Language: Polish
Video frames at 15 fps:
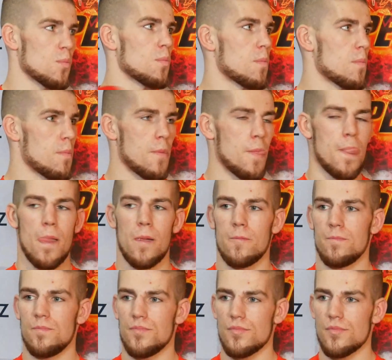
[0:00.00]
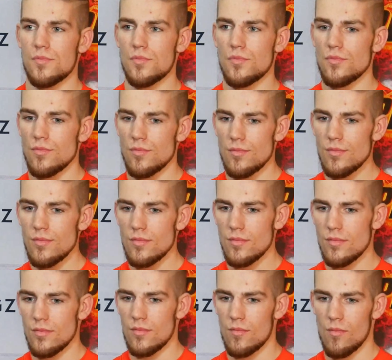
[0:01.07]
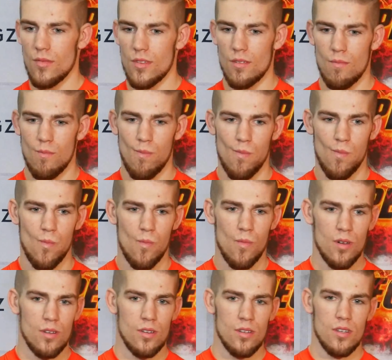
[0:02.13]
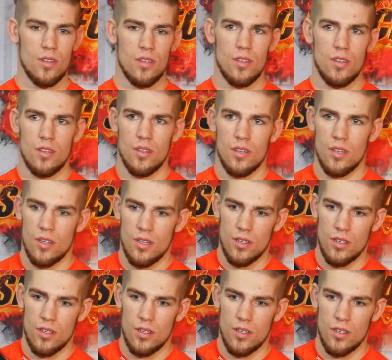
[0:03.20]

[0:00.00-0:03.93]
A jak bardzo zatańczył błędnik po tym ciosie przeciwnika?